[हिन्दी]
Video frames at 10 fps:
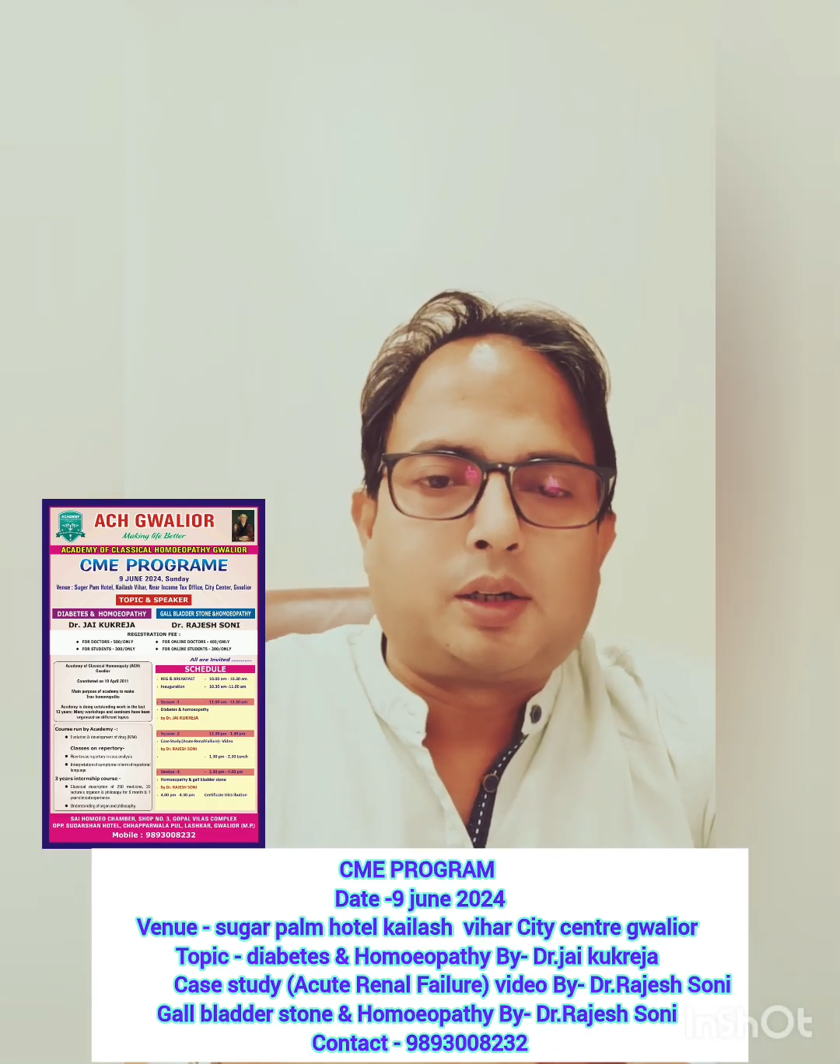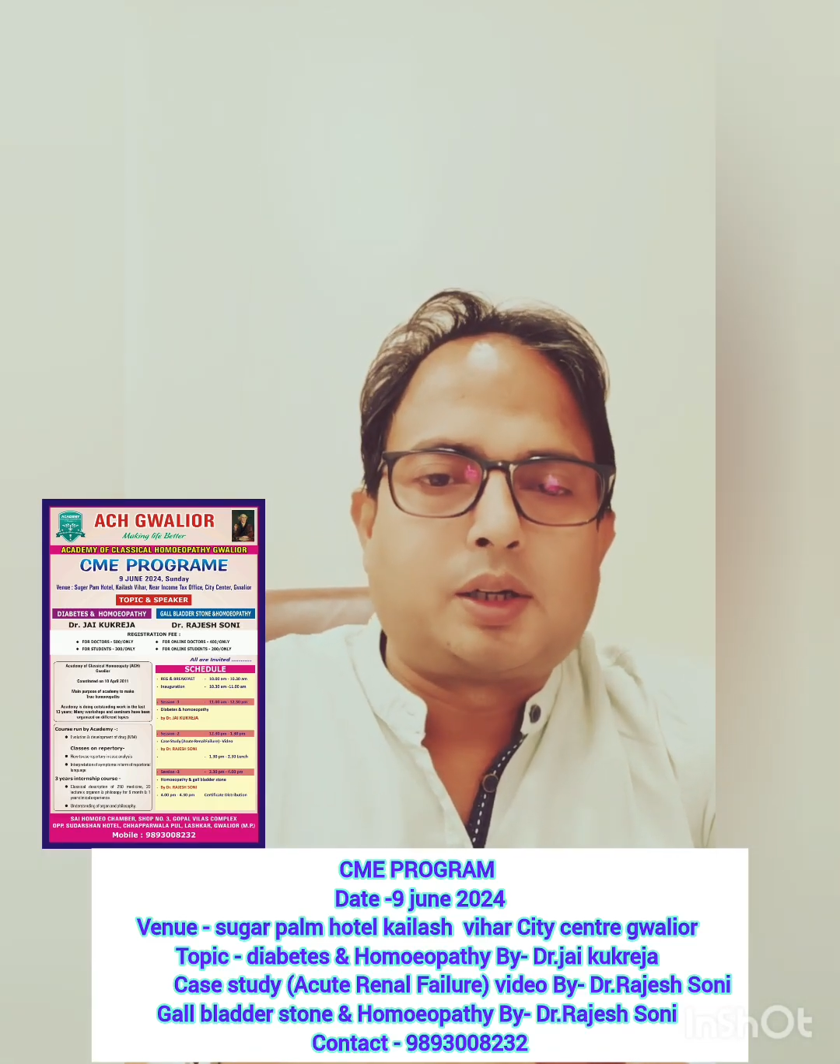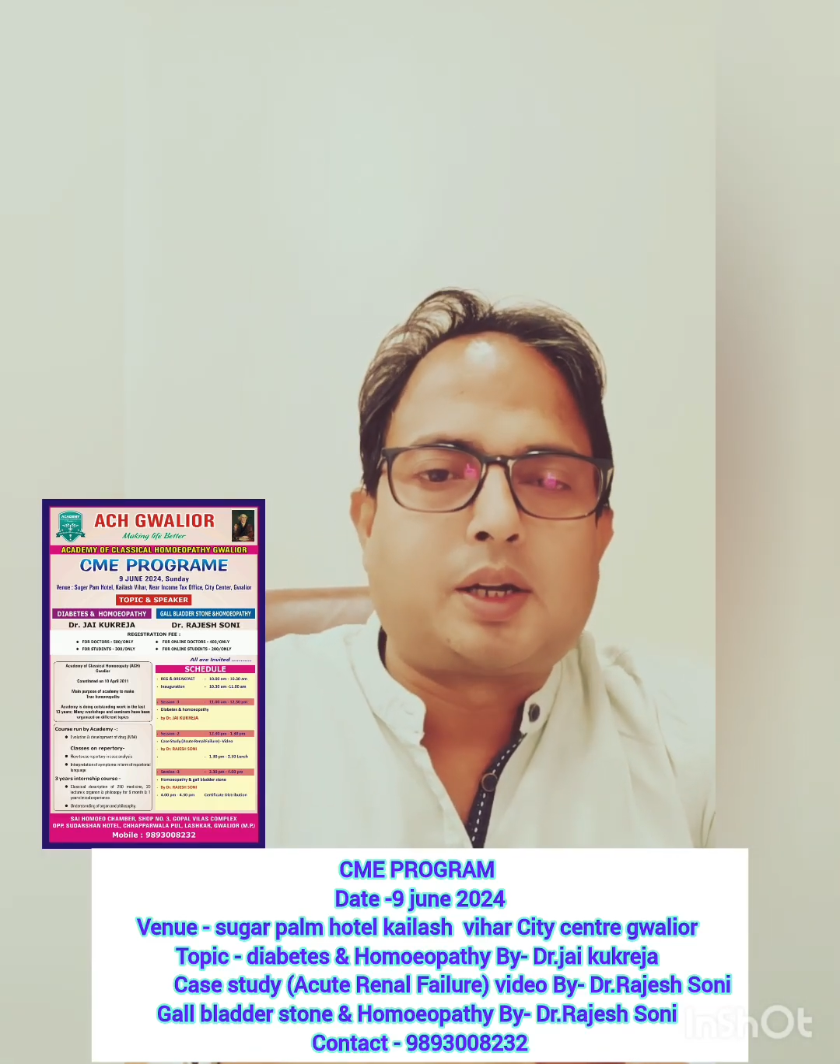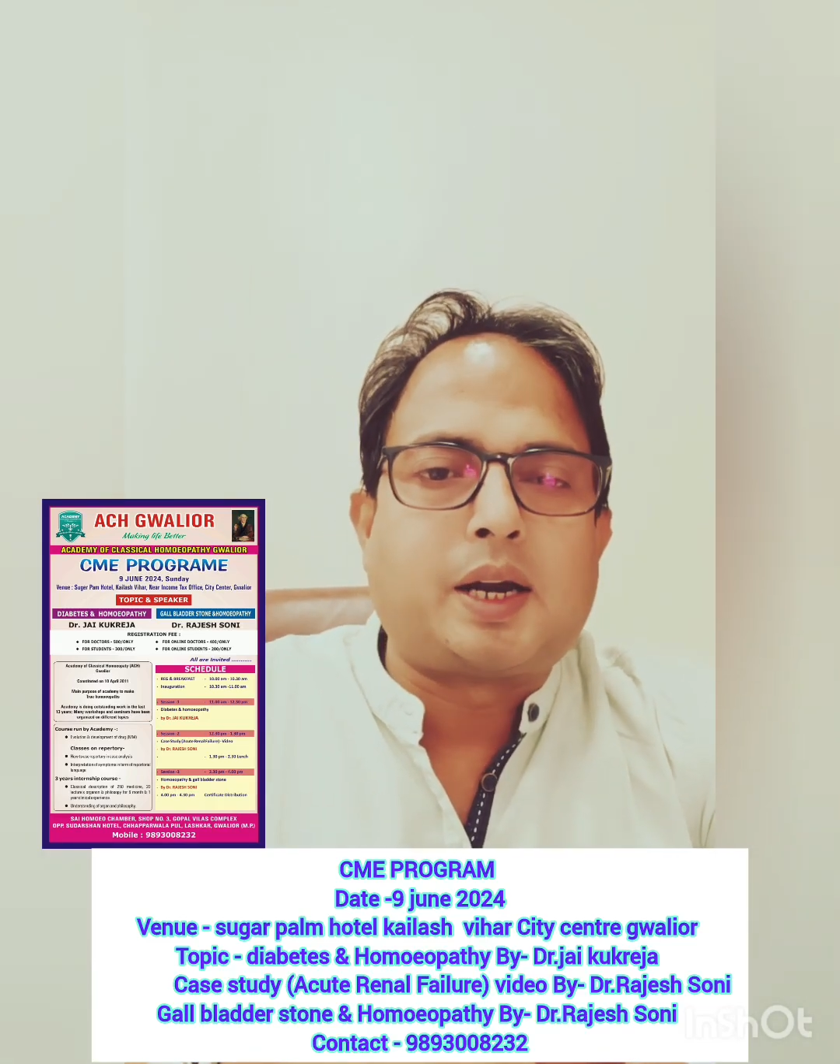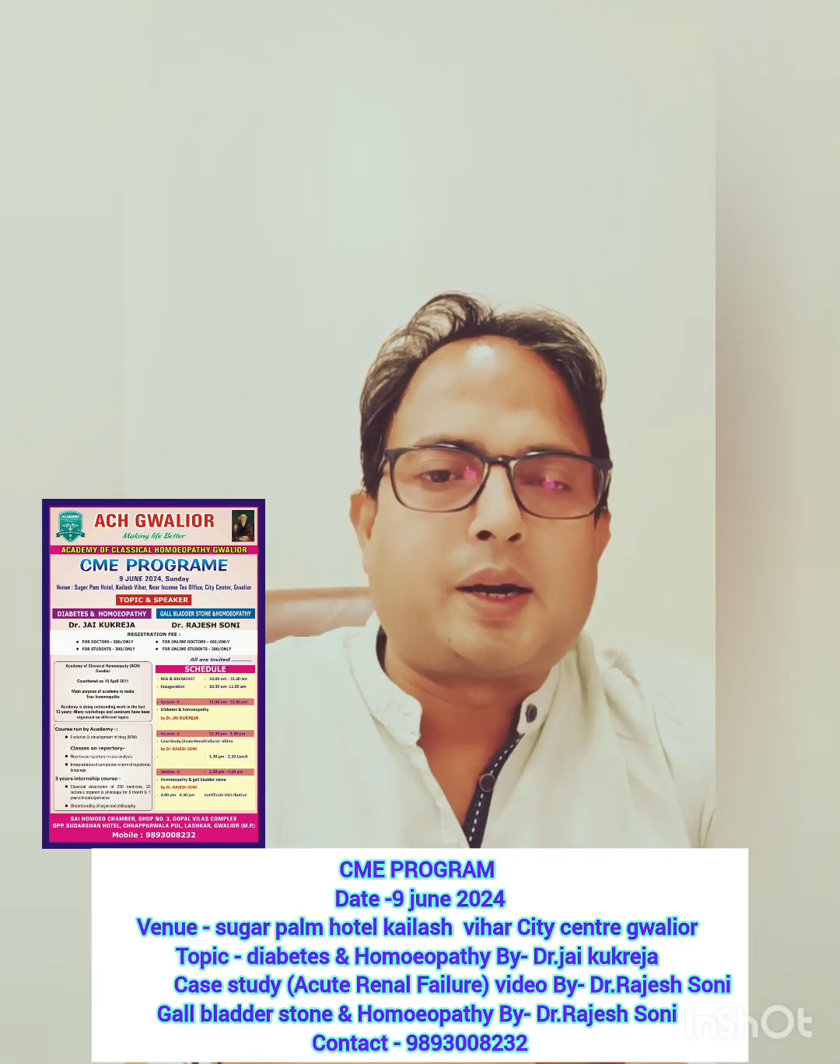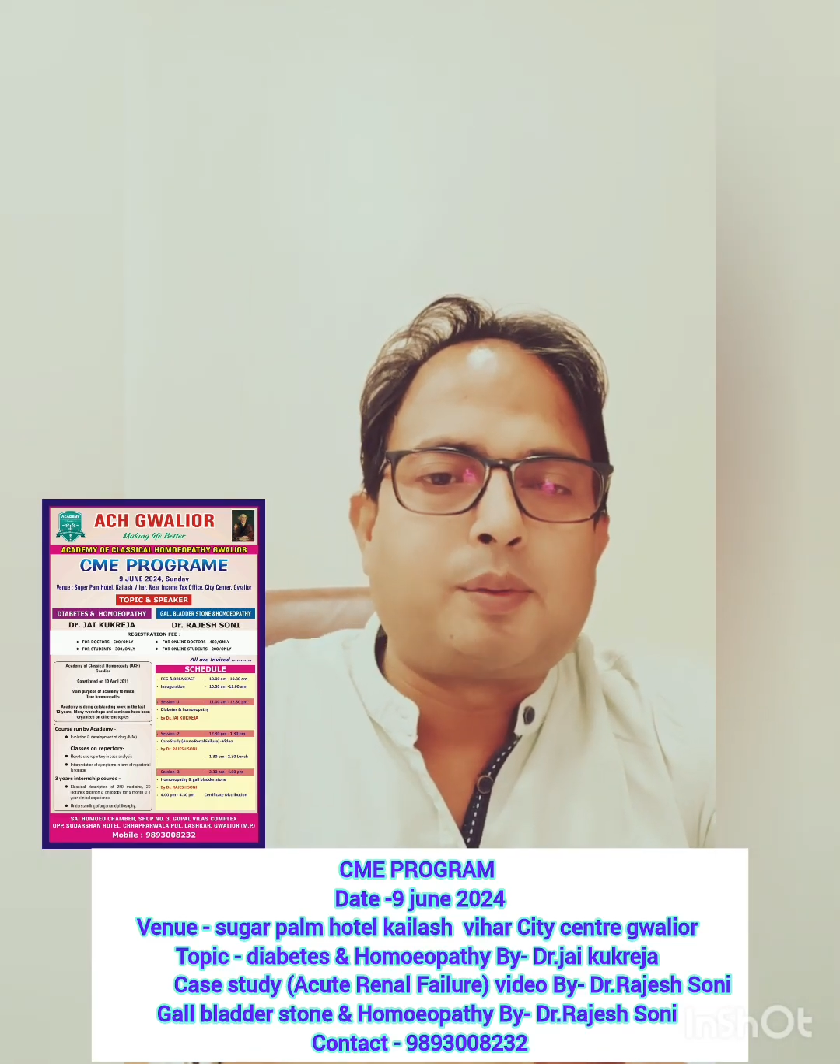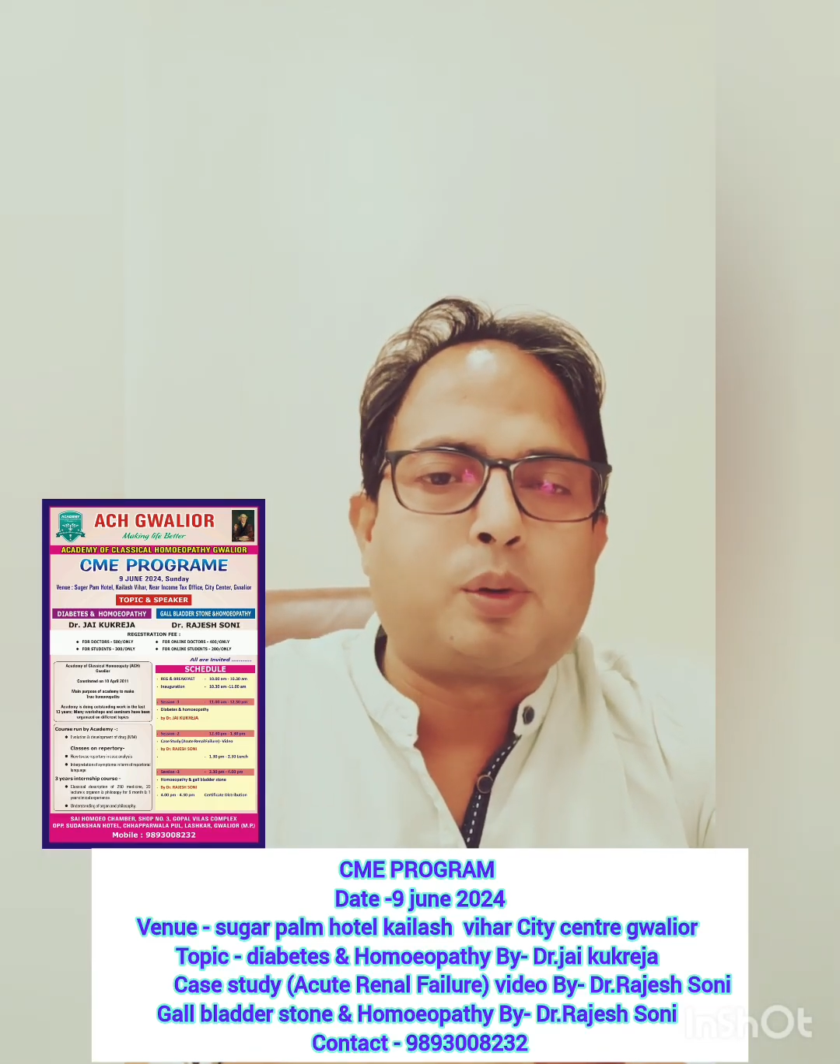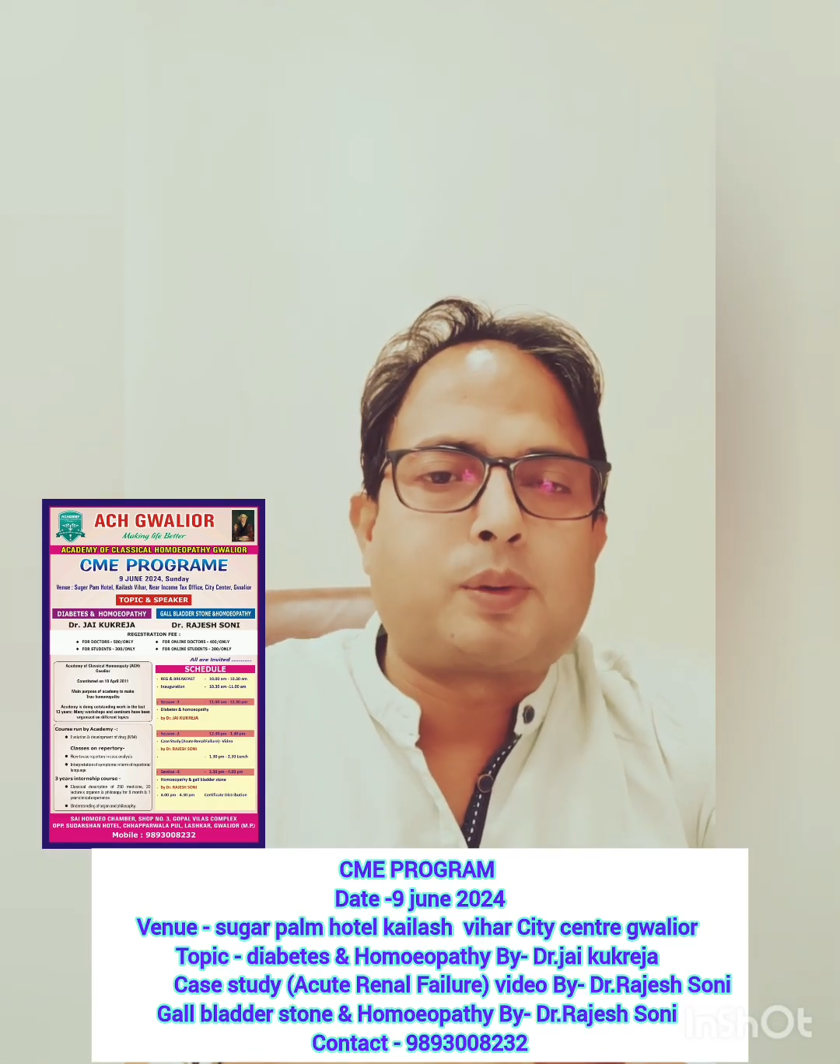है कि अकेडमी